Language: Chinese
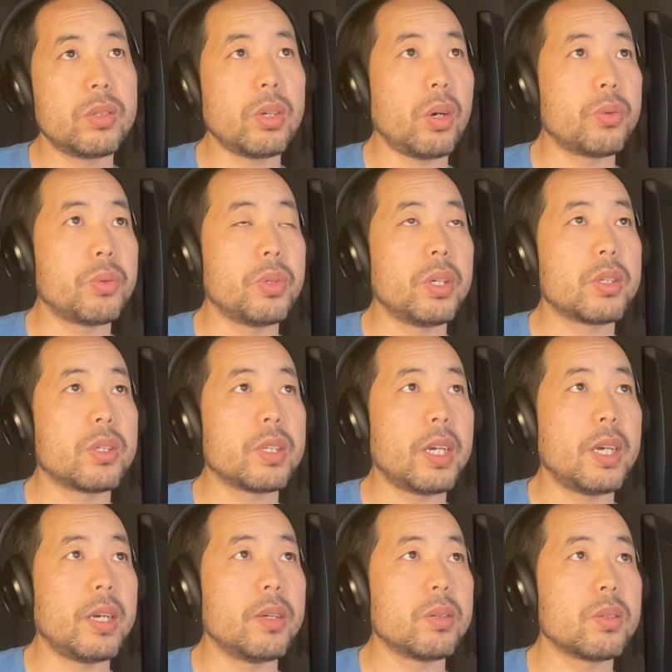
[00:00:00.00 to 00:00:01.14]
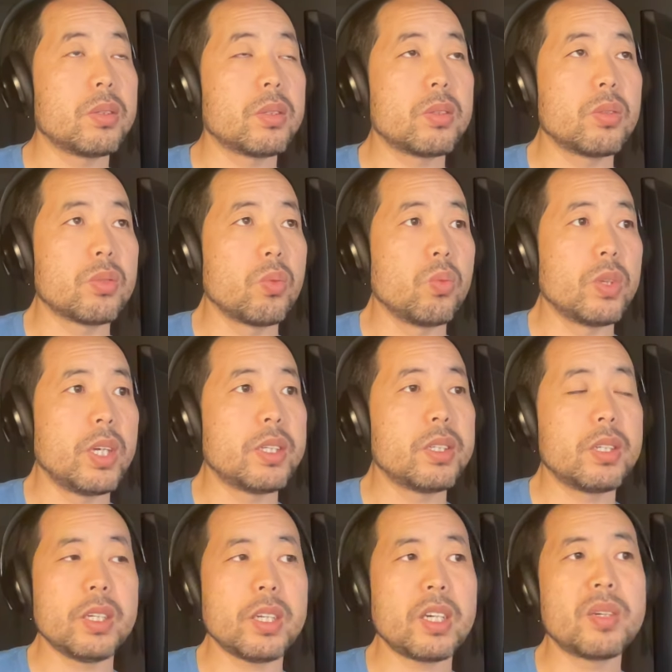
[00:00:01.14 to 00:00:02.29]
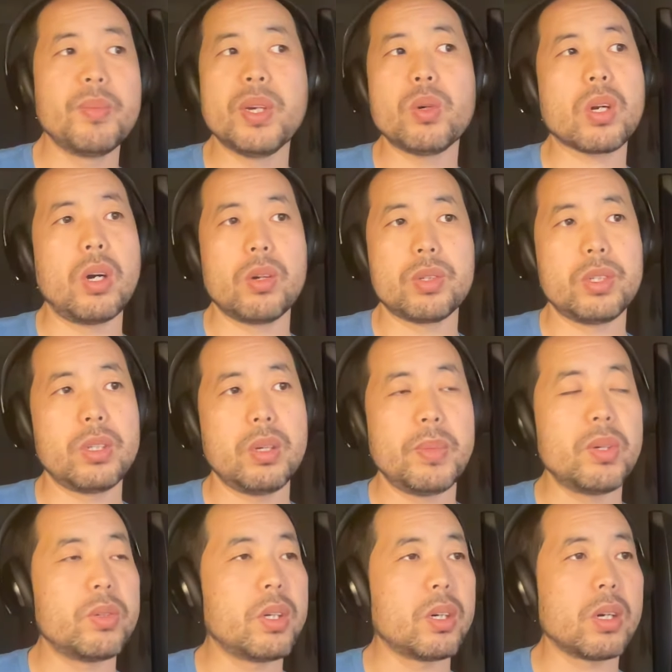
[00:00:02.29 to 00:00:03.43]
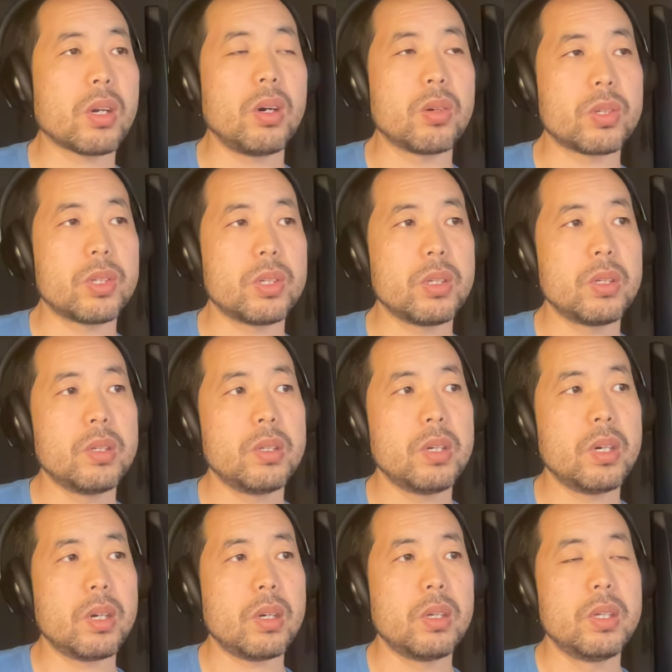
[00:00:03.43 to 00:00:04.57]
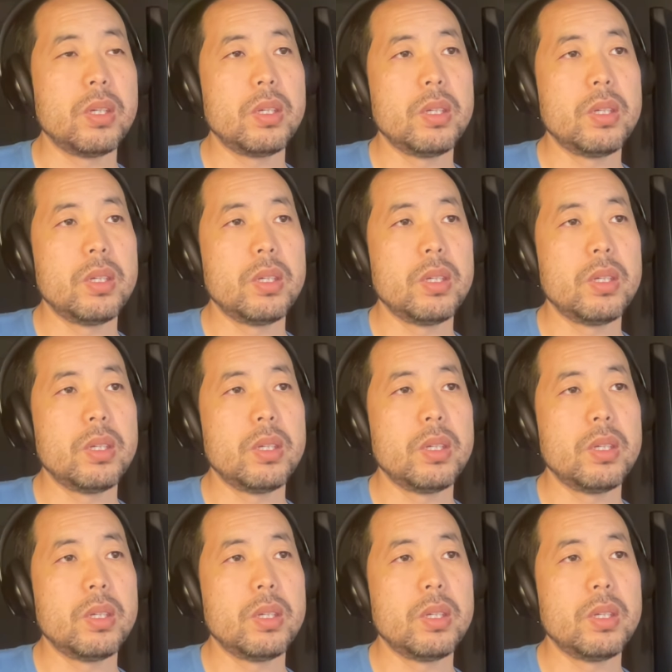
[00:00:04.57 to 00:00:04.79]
小学是在就是五年级之前他是没有考试的，没有任何考试啊，